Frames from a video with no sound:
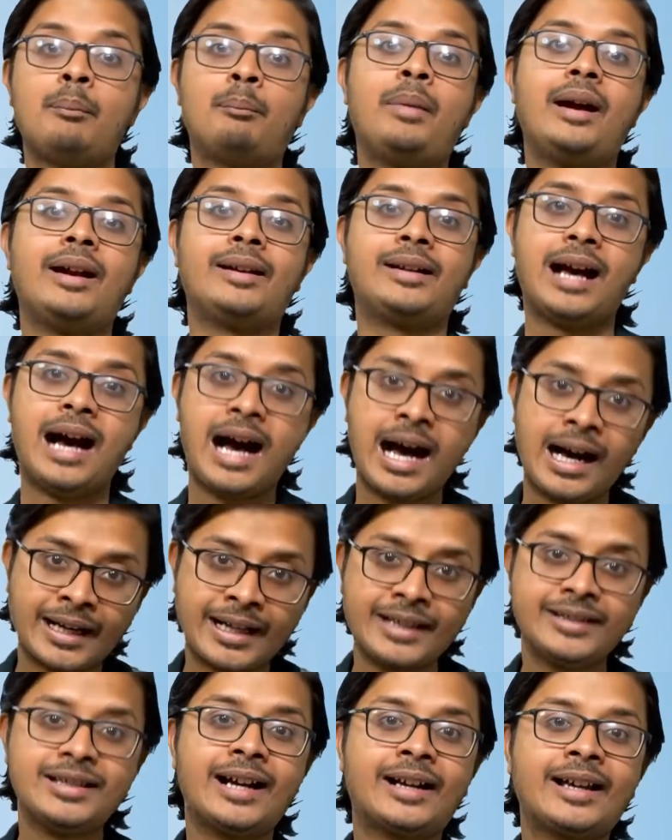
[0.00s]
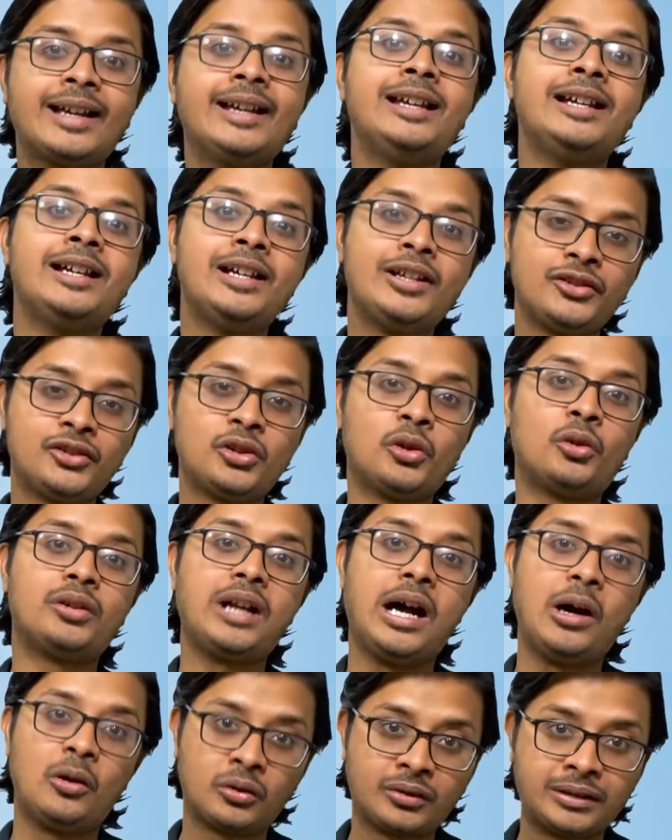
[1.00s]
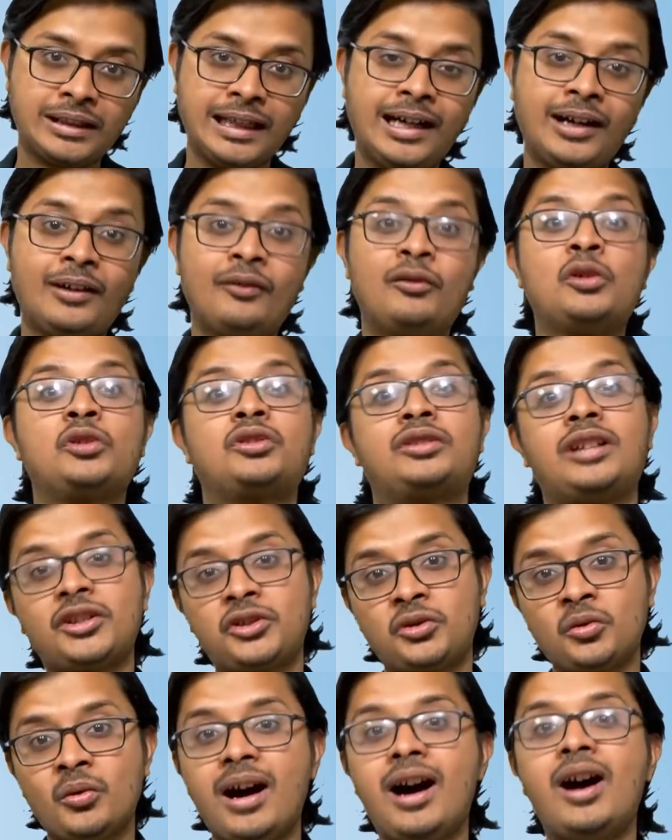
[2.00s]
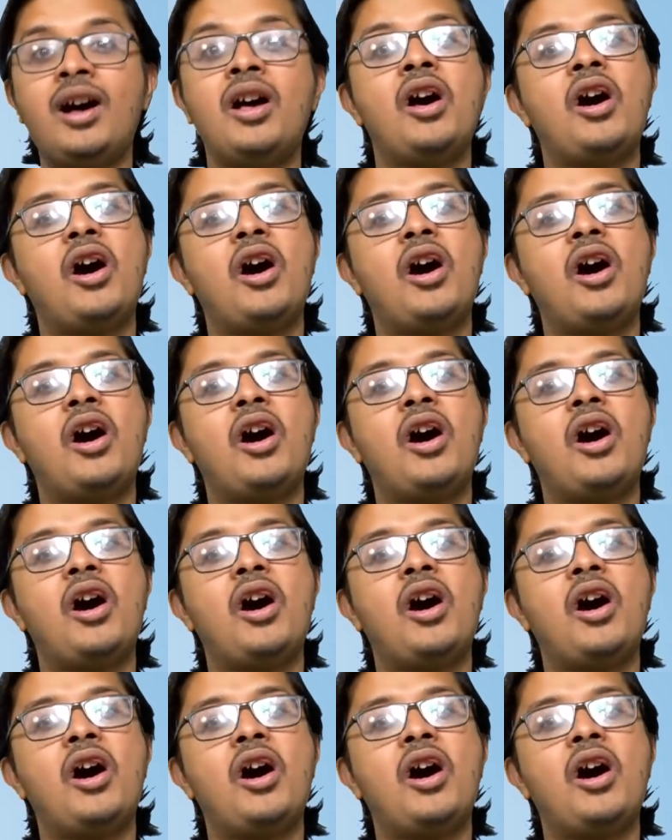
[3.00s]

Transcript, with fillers: बट आगे जाके जो डाउट था वो सच हुआ